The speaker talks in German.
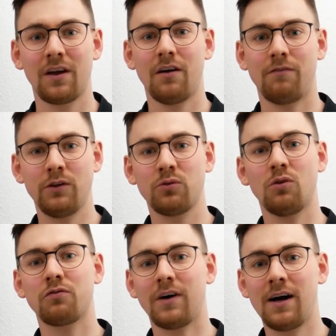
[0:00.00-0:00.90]
Falls du noch
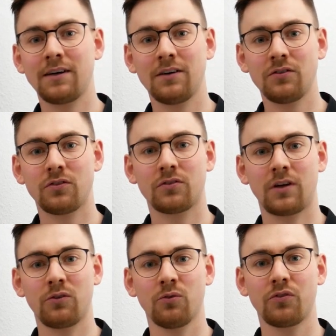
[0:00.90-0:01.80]
Fragen hast,
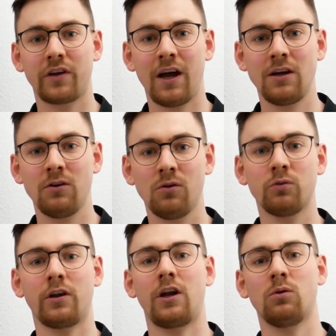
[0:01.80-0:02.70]
kannst du uns gerne
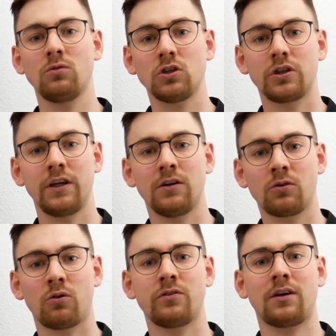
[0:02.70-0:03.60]
unter den untenstehenden
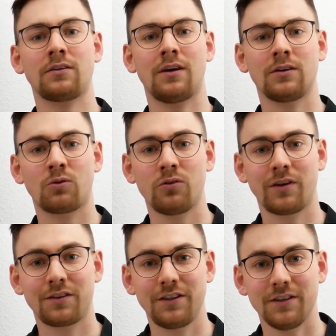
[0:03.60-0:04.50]
Kontaktdaten
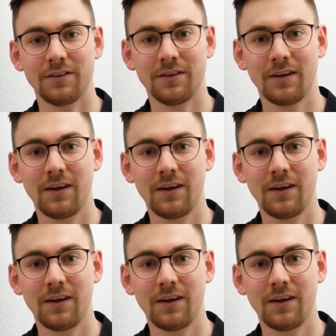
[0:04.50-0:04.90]
kontaktieren.